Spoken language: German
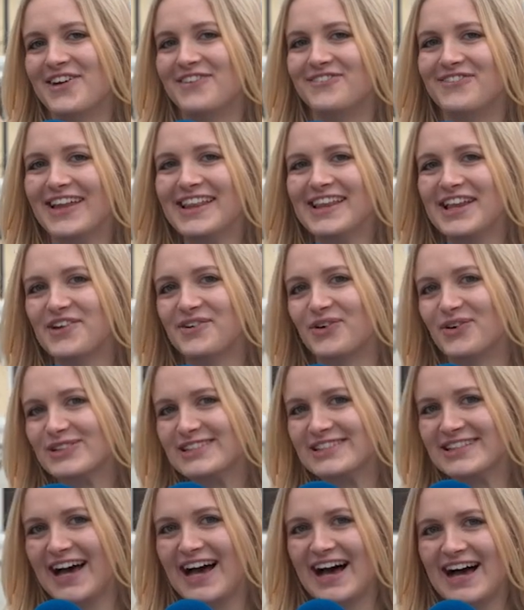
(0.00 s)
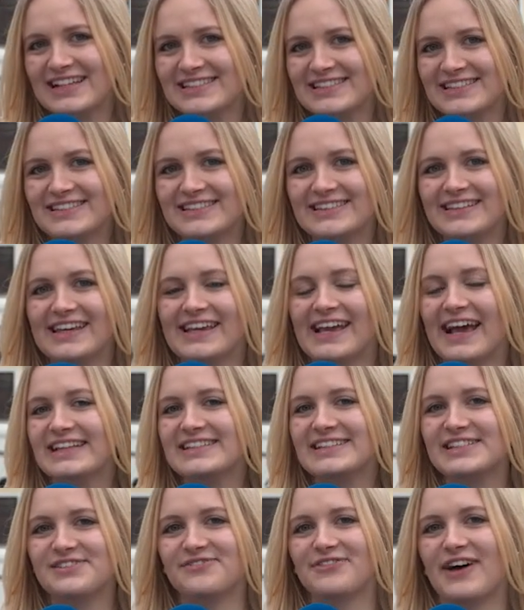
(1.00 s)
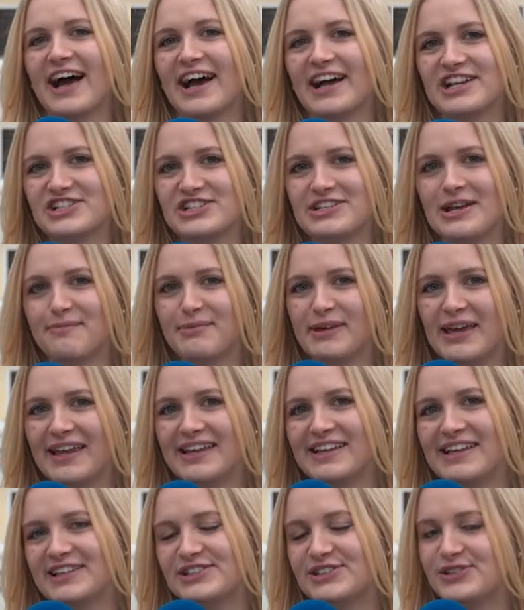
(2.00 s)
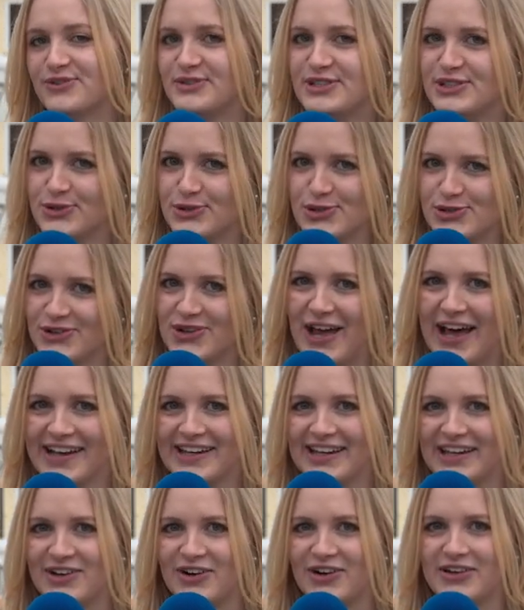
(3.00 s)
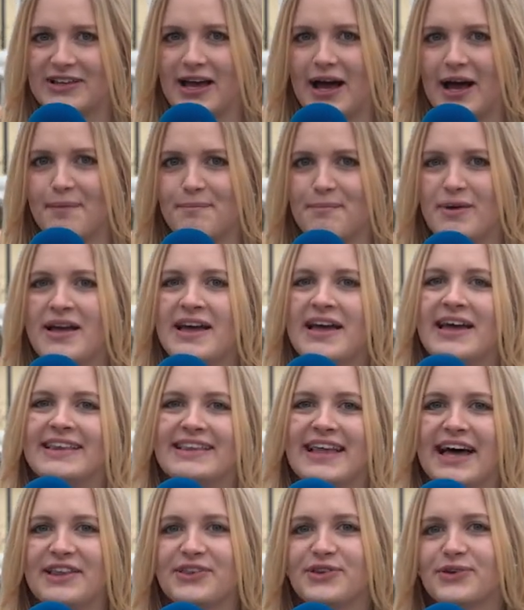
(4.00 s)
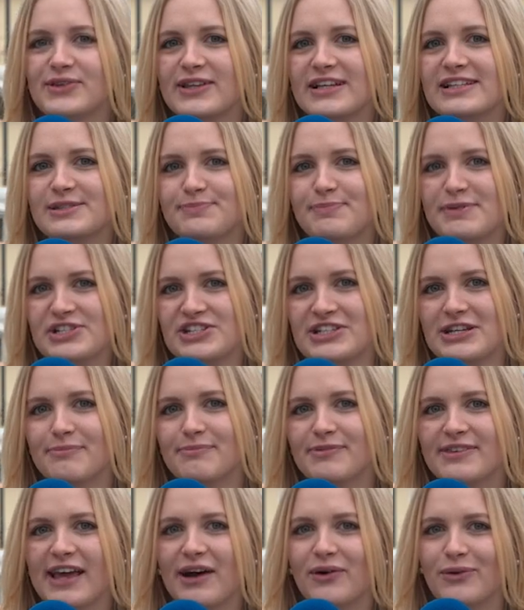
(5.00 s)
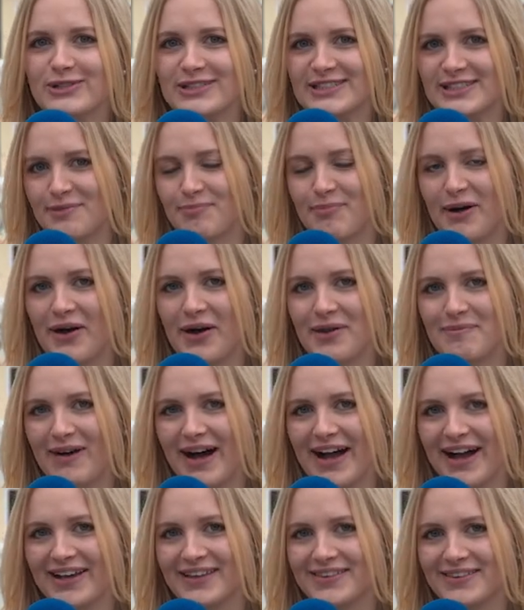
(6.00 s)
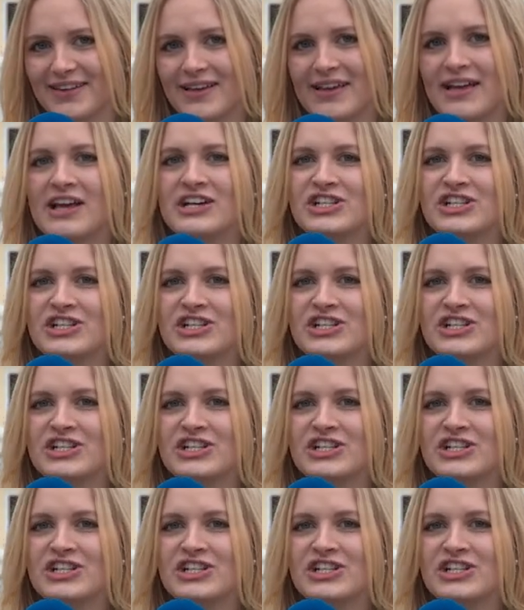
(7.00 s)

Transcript: Wenn den Osterhasen die ganzen Fahrradschnäppchen nicht sowieso schon angelockt haben, dann tut es bestimmt der Osternbauernmarkt.